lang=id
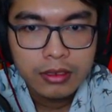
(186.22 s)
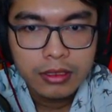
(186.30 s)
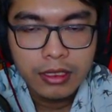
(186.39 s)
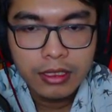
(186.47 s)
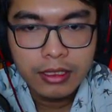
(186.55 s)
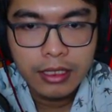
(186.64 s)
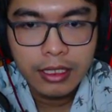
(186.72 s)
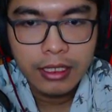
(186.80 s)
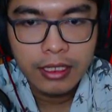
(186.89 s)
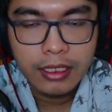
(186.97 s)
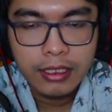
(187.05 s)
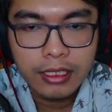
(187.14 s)

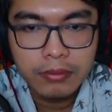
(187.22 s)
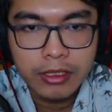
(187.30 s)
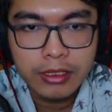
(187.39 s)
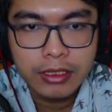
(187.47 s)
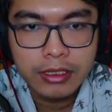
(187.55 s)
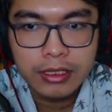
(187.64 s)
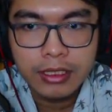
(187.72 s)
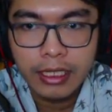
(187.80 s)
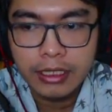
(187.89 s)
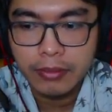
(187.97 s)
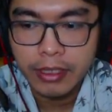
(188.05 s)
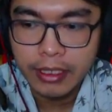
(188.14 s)
Kita akan
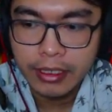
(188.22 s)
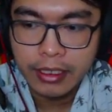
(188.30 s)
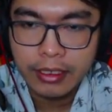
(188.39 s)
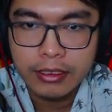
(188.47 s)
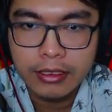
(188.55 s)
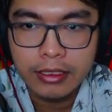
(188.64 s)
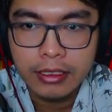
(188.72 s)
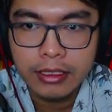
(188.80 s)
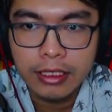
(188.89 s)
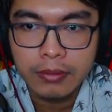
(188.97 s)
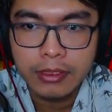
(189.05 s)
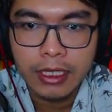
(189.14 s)
mencegat mereka di sini.
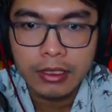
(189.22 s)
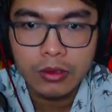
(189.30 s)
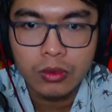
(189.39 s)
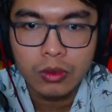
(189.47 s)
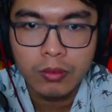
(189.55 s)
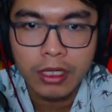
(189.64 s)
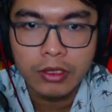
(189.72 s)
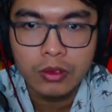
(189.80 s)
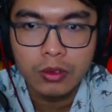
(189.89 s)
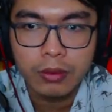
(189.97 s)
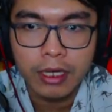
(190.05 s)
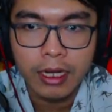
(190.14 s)
Tim satu
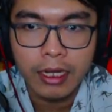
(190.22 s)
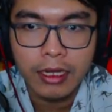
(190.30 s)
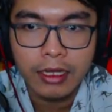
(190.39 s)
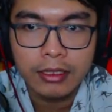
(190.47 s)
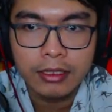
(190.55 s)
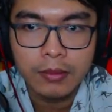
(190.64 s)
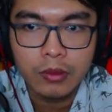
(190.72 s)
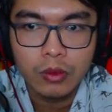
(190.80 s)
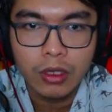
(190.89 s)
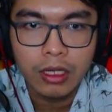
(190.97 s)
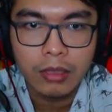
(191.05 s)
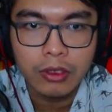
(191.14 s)
maju perlahan, tim
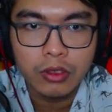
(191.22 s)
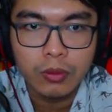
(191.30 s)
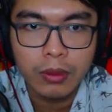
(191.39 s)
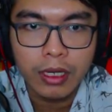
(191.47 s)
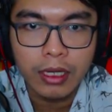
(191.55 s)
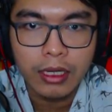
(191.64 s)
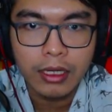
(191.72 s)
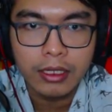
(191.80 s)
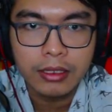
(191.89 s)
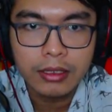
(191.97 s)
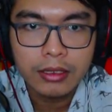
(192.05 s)
dua maju perlahan.